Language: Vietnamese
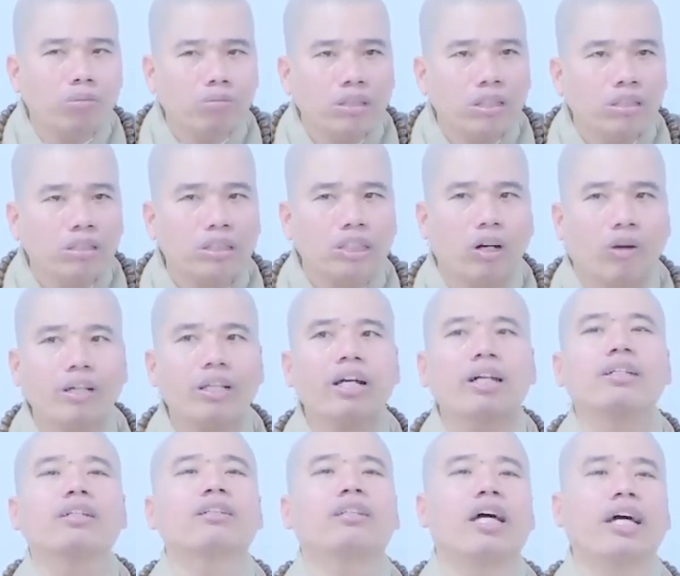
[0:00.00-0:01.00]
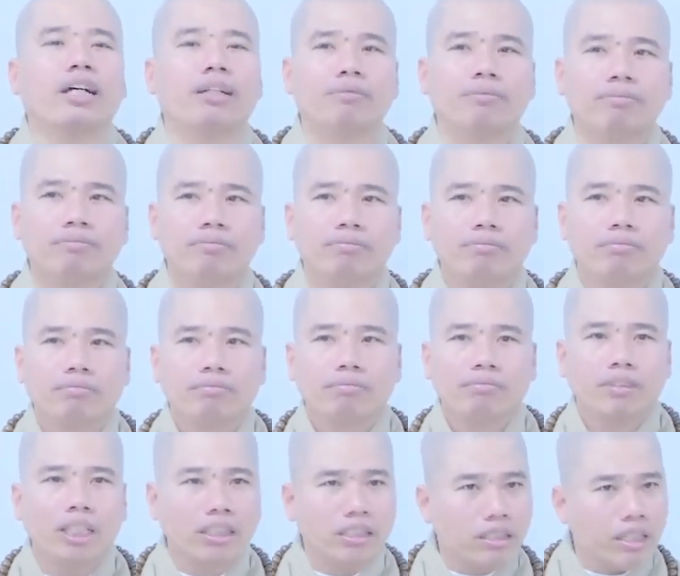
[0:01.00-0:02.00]
không được giỏi hơn người ta
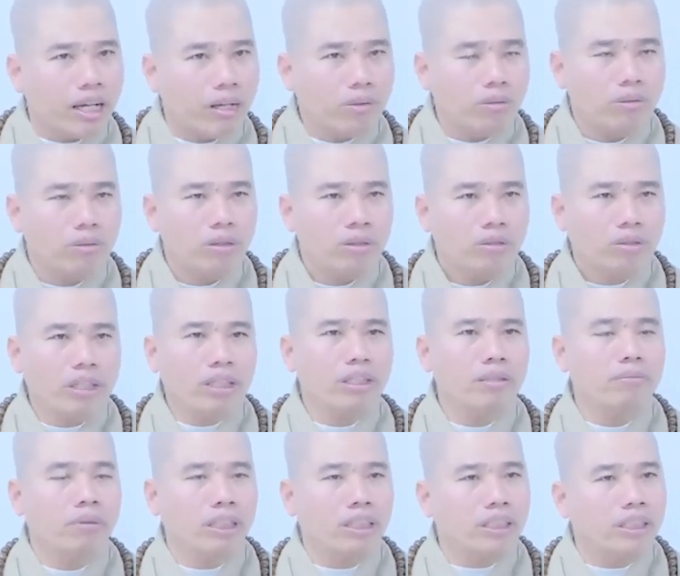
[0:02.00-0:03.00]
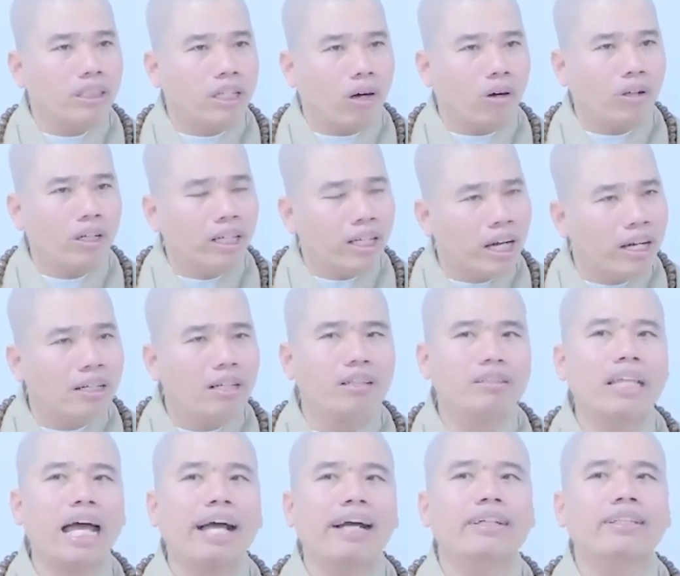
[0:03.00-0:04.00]
vì sao vì mình giỏi hơn
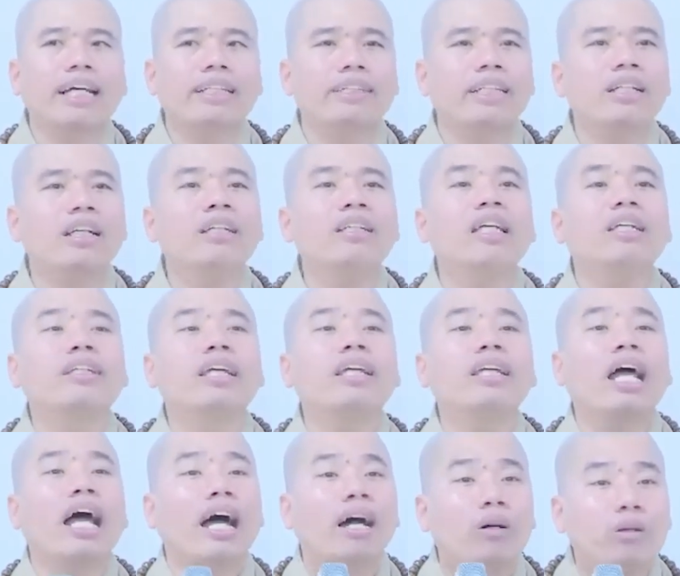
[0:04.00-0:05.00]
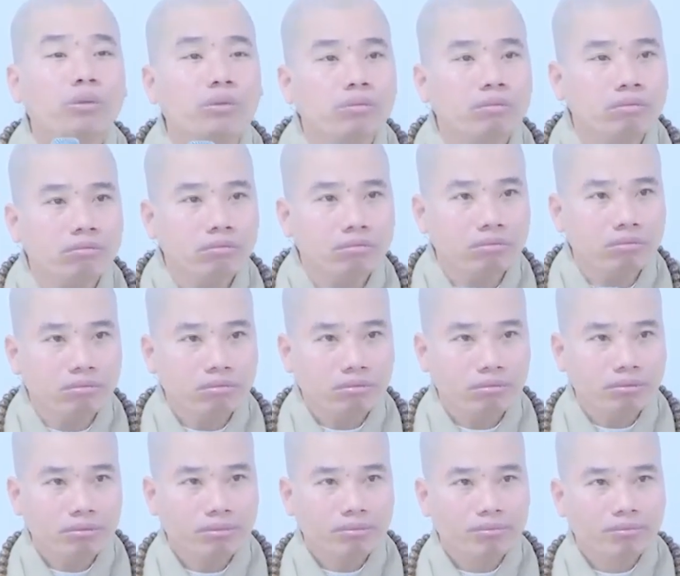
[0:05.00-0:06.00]
người ta người ta sẽ đứng vị trí nào
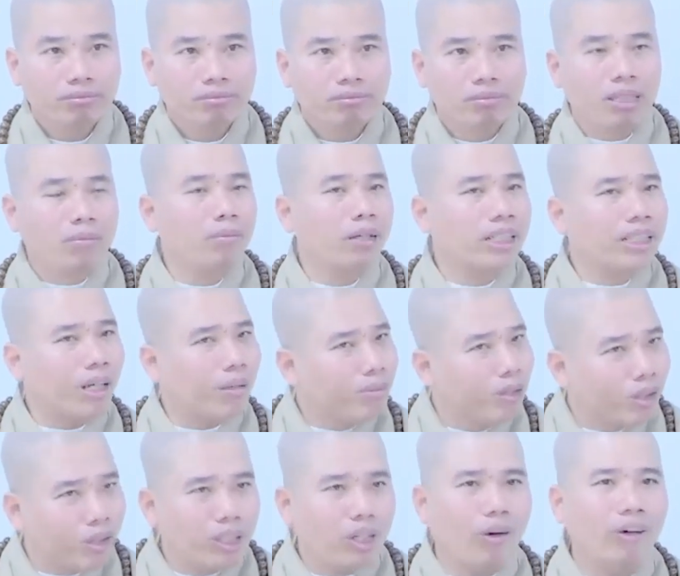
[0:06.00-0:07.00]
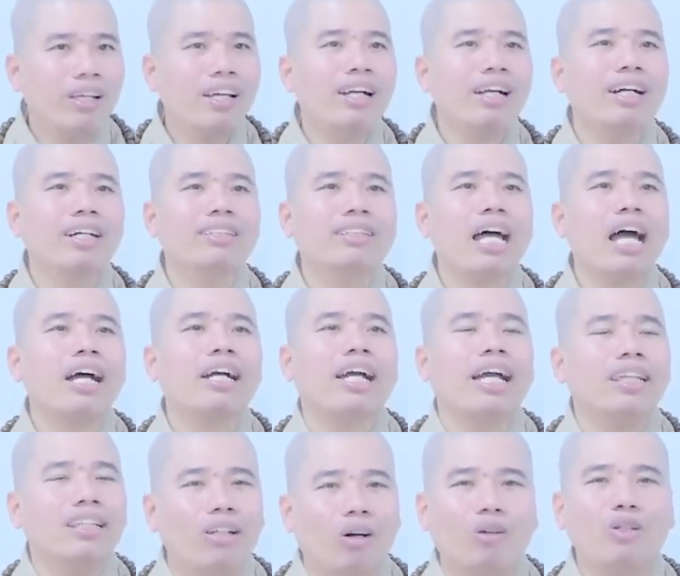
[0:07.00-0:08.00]
nên mình không được giỏi hơn người ta
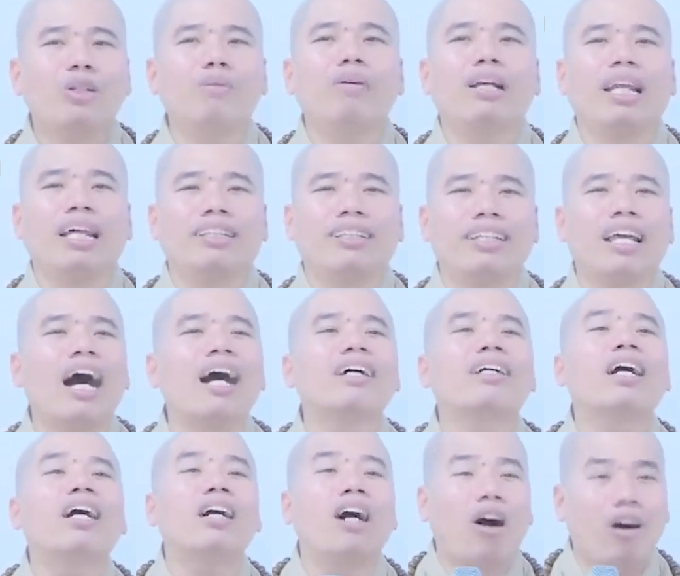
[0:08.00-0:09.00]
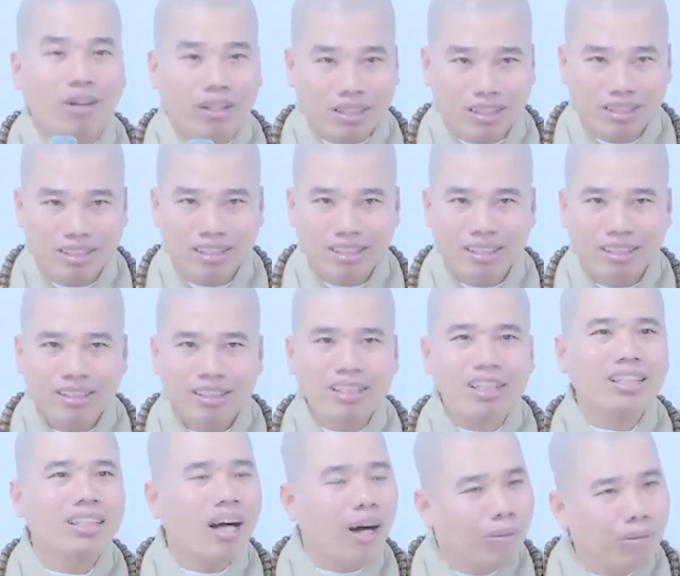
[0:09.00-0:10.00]
cái giỏi của mình là chờ cơ hội
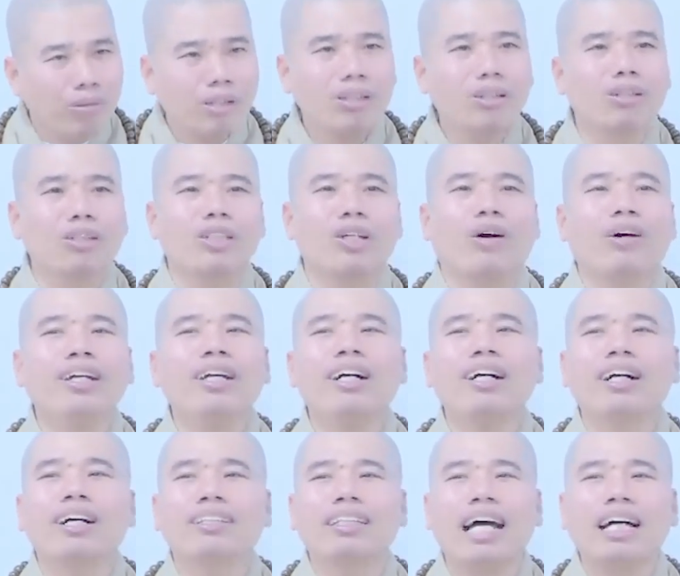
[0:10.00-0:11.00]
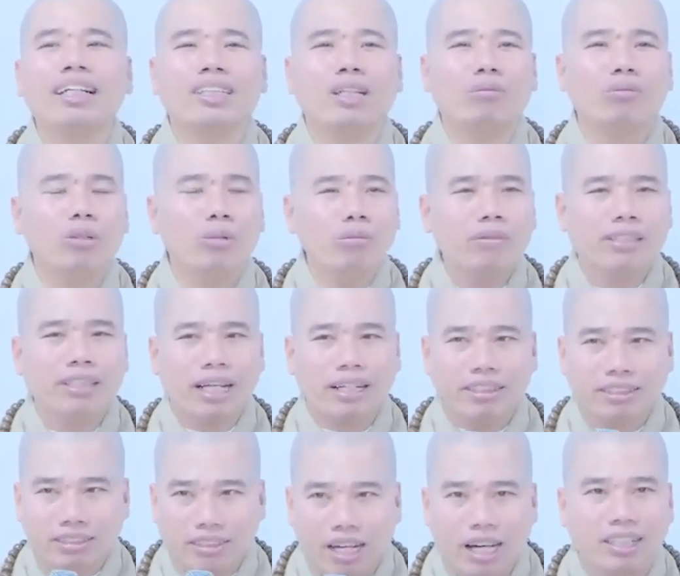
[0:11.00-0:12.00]
chứ không có được giỏi hơn người ta trong lúc người ta
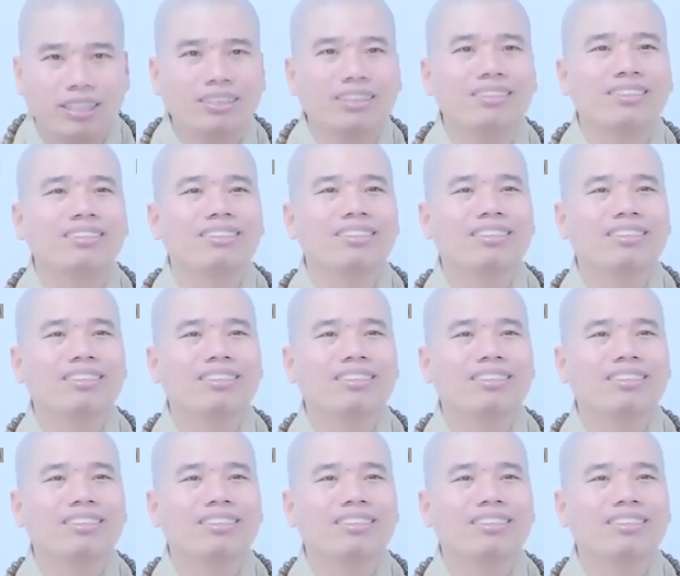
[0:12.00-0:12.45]
đương thờ